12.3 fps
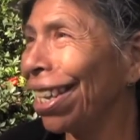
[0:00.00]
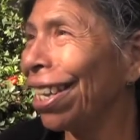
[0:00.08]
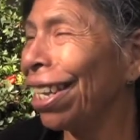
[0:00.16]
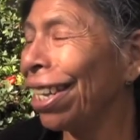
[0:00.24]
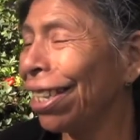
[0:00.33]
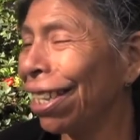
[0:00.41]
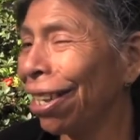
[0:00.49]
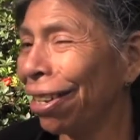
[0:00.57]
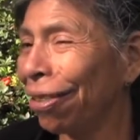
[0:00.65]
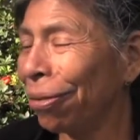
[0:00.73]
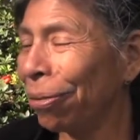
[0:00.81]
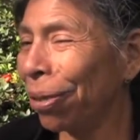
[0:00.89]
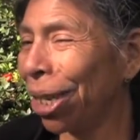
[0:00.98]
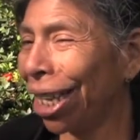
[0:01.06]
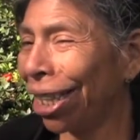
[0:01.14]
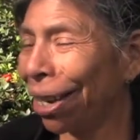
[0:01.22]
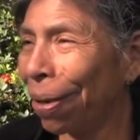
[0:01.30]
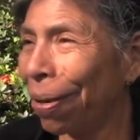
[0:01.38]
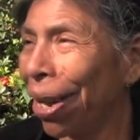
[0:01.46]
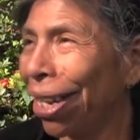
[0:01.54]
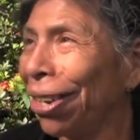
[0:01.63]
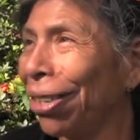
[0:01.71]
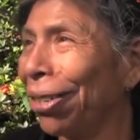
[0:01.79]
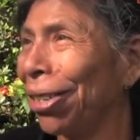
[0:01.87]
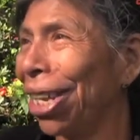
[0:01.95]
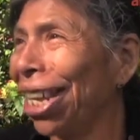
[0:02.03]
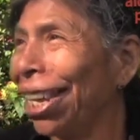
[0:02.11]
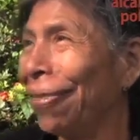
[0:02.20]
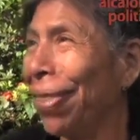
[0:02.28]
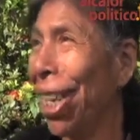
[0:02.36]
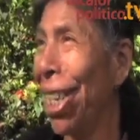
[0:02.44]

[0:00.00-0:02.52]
este, un día trabajo aquí, otro día por